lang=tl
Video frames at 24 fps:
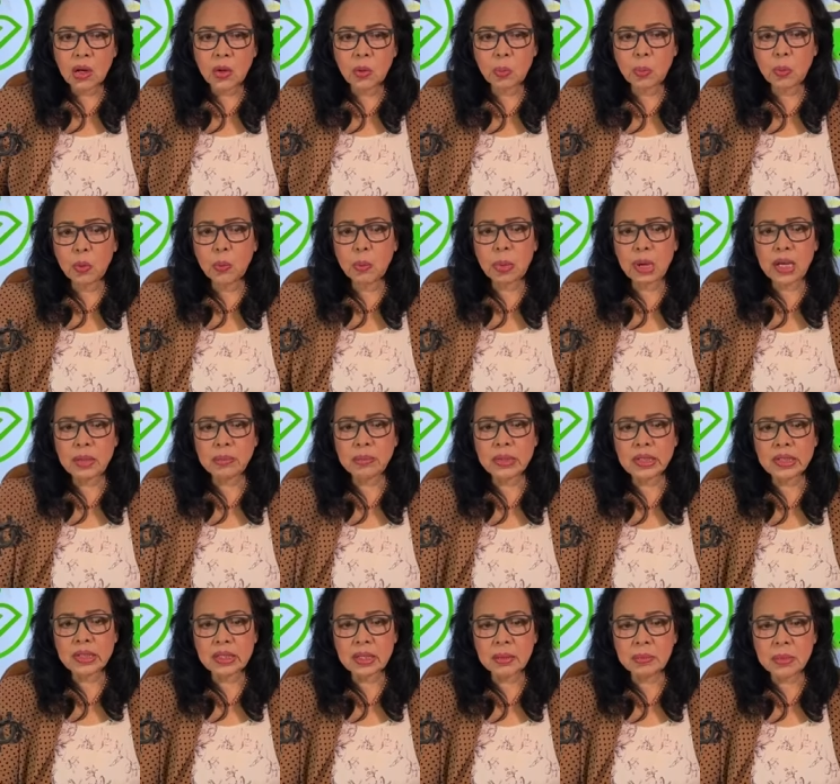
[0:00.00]
Ano po ba
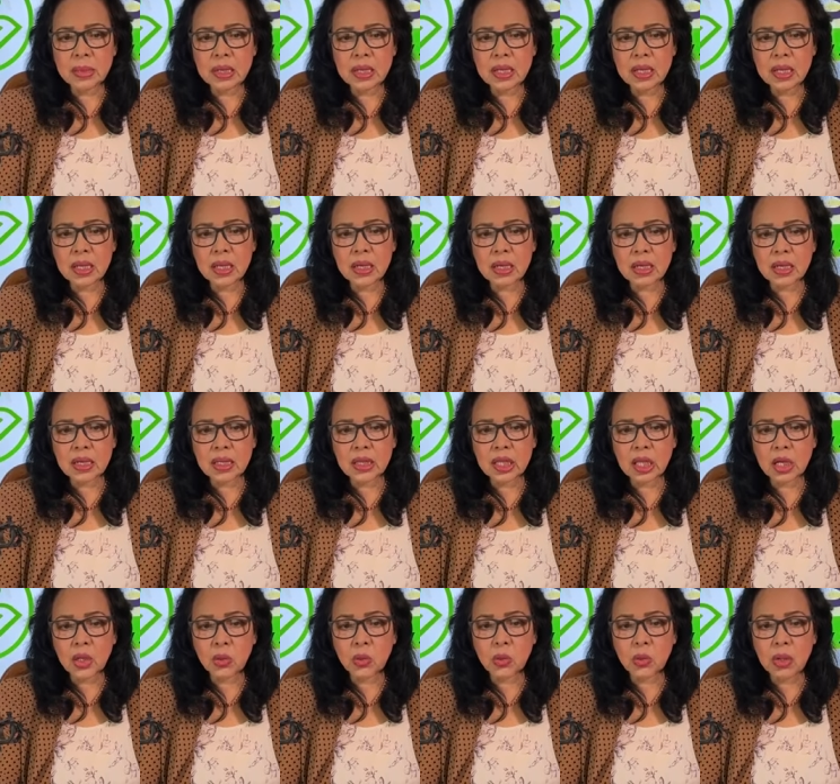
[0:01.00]
ibig sabihin ng
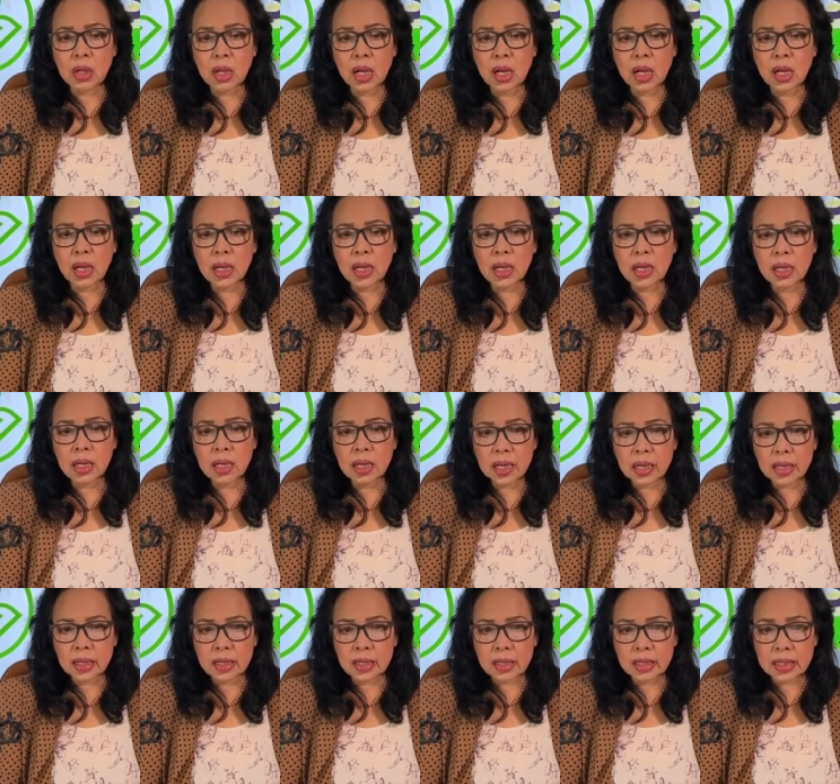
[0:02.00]
reticula,
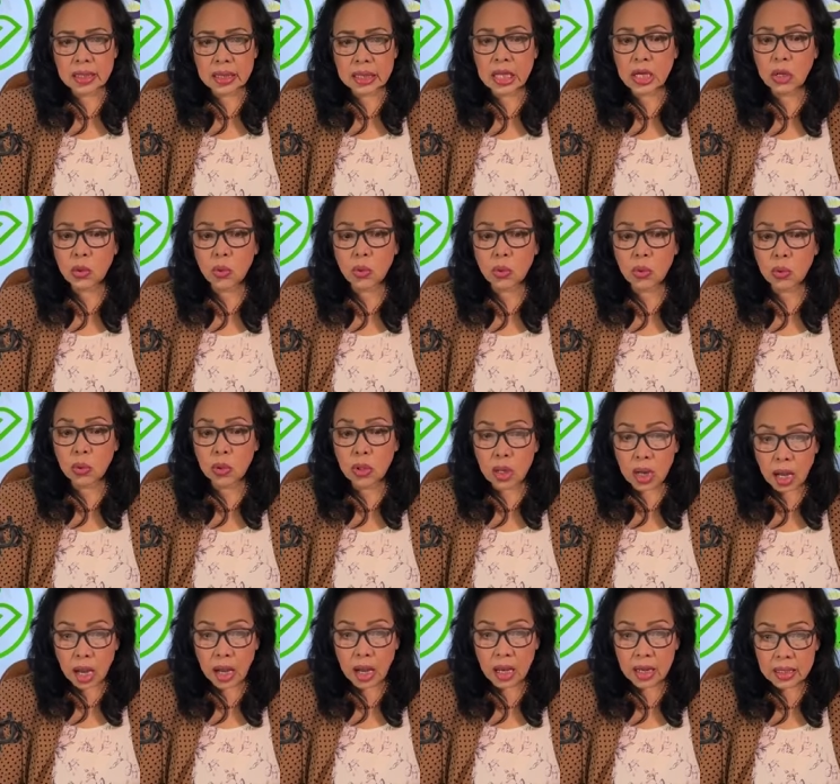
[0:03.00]

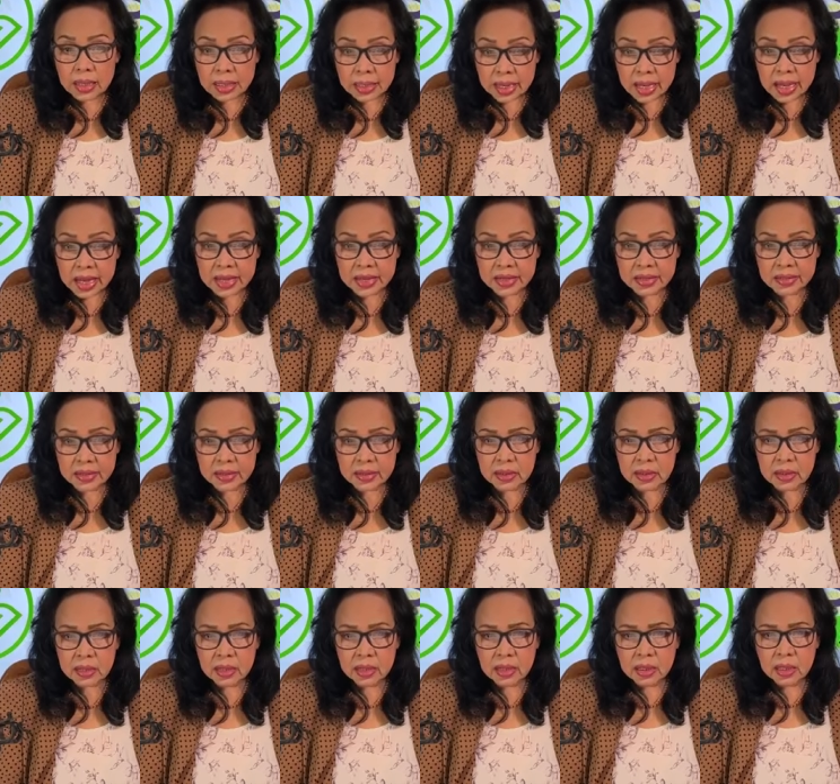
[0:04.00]
reticulane?
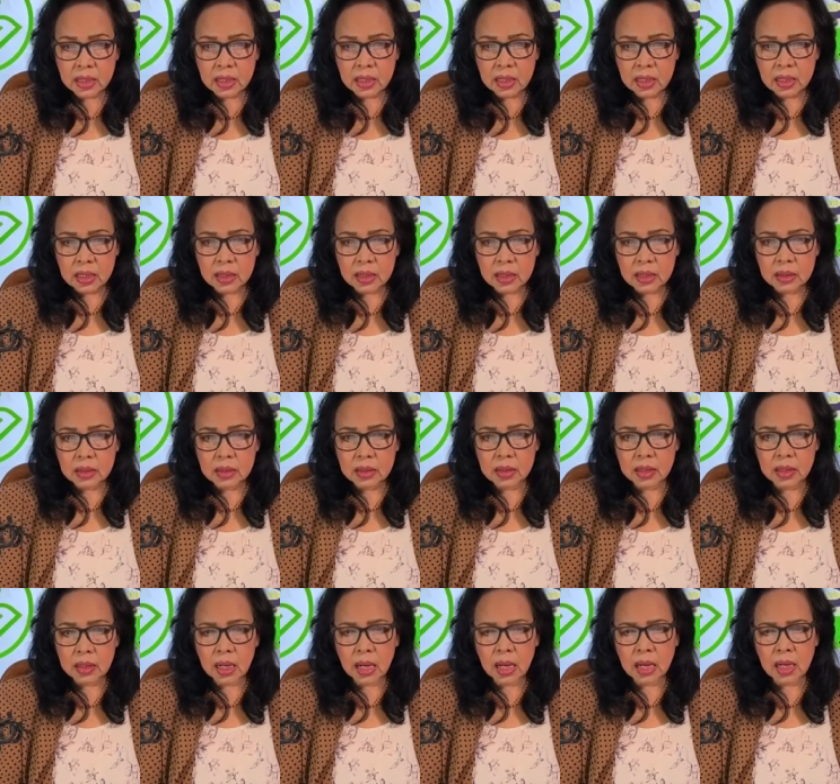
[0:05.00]

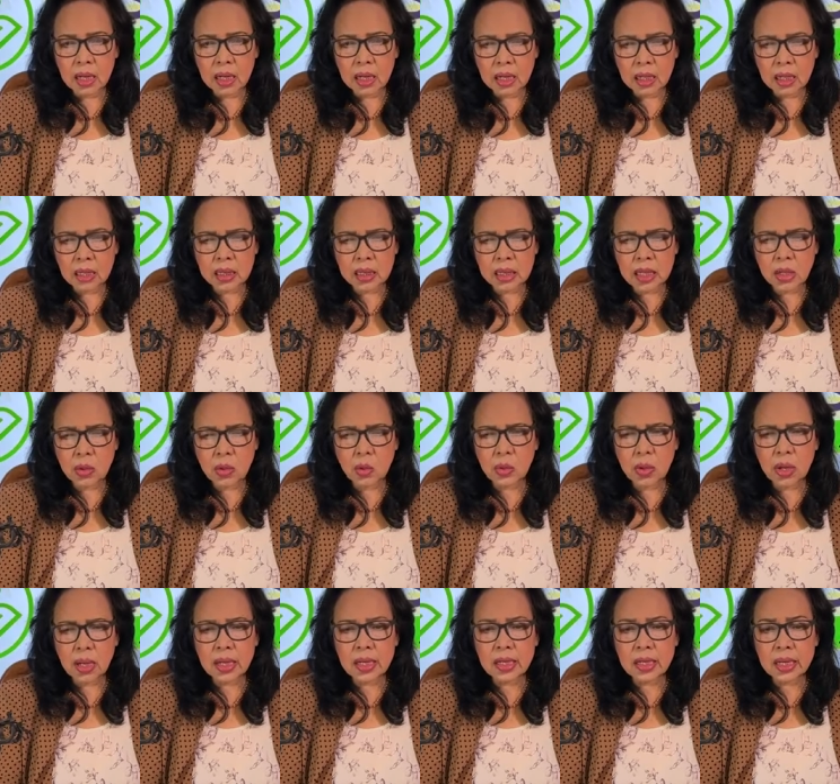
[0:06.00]
Uh, ah,
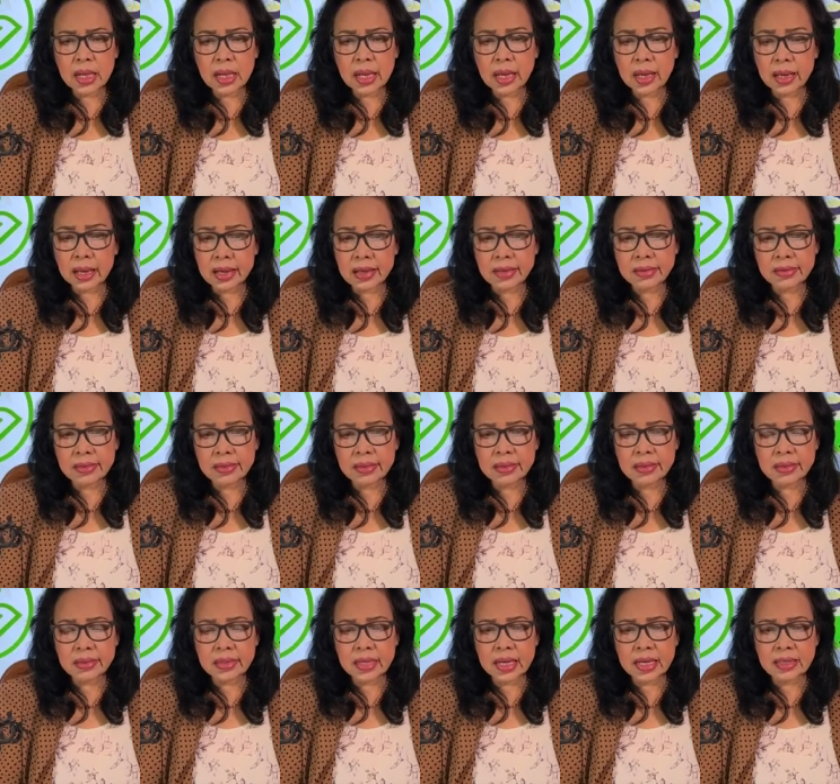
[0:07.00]
reticulane
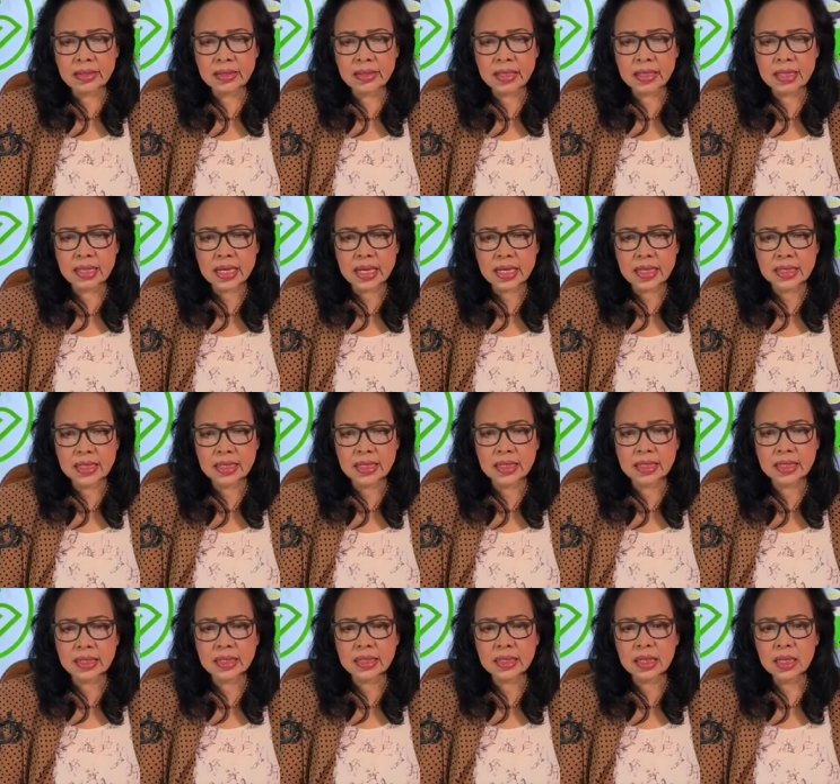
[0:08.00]
haze
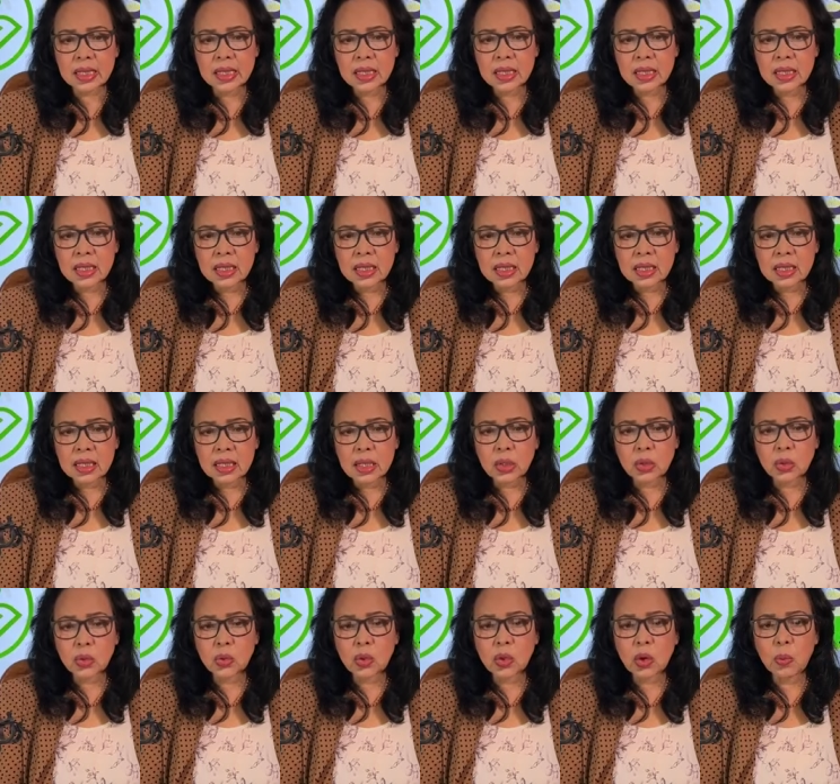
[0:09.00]
densities?
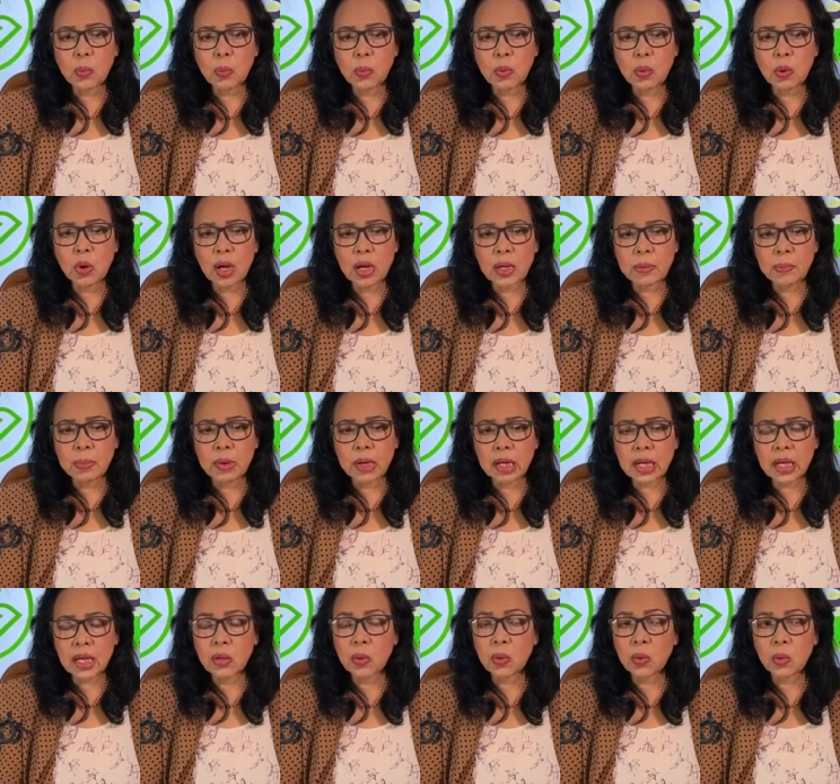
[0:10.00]
Ito daw po ay
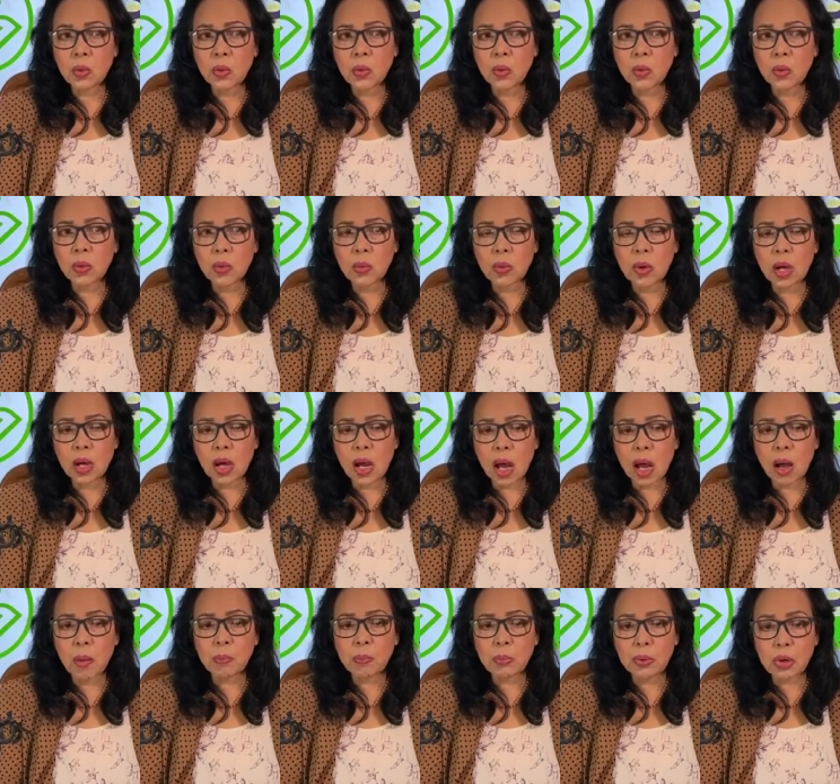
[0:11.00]
parehong
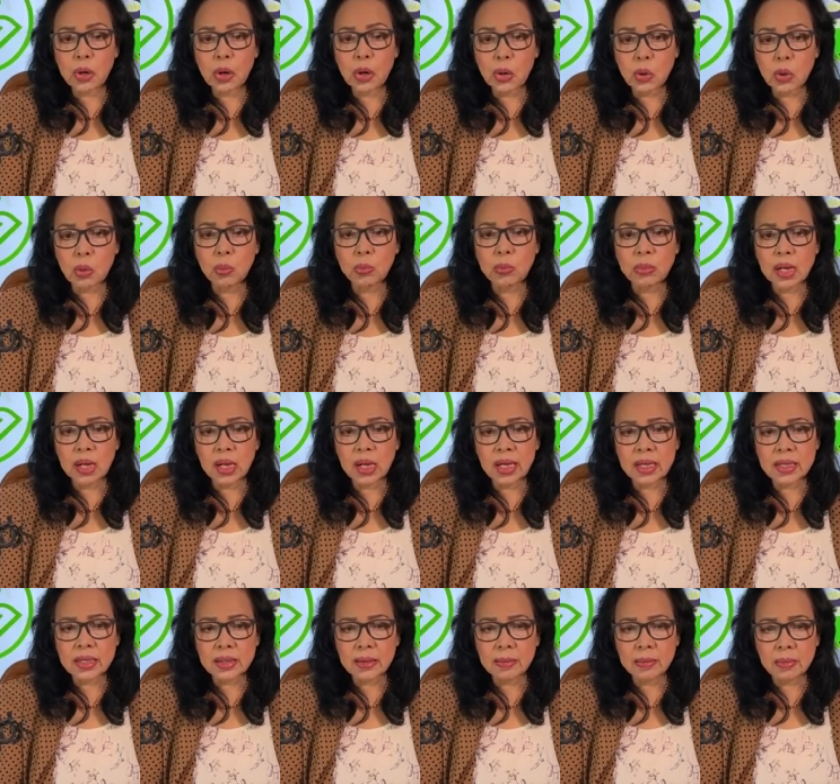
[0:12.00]
upper lobe ng
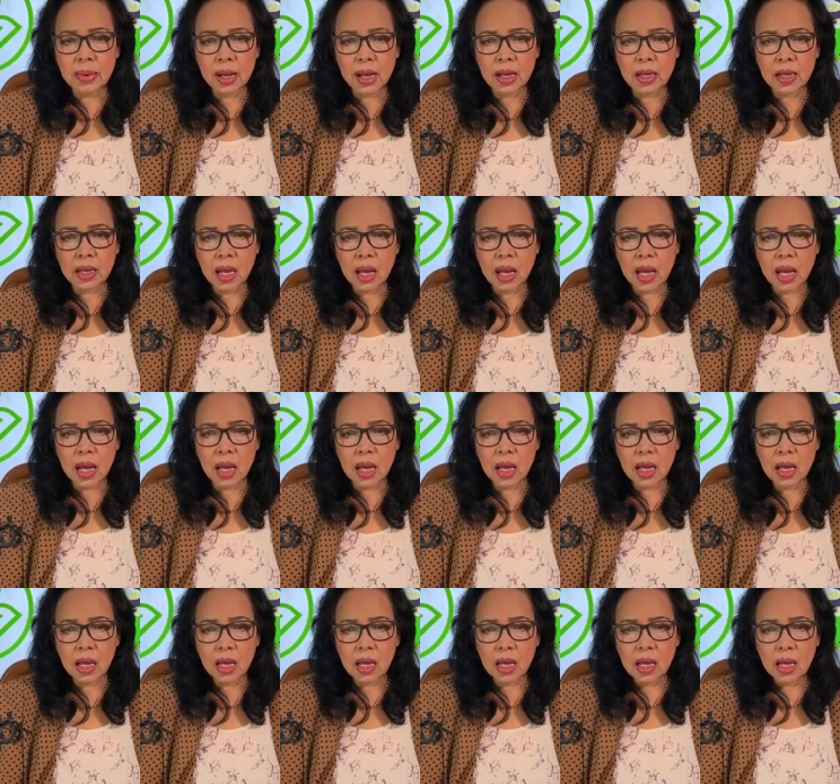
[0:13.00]
kanyang
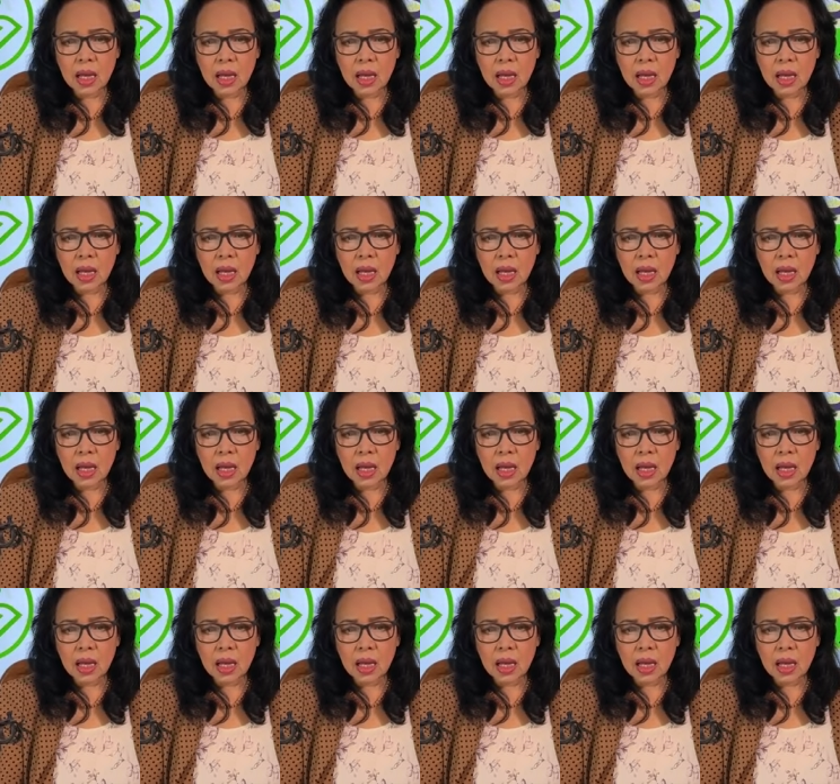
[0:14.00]
baga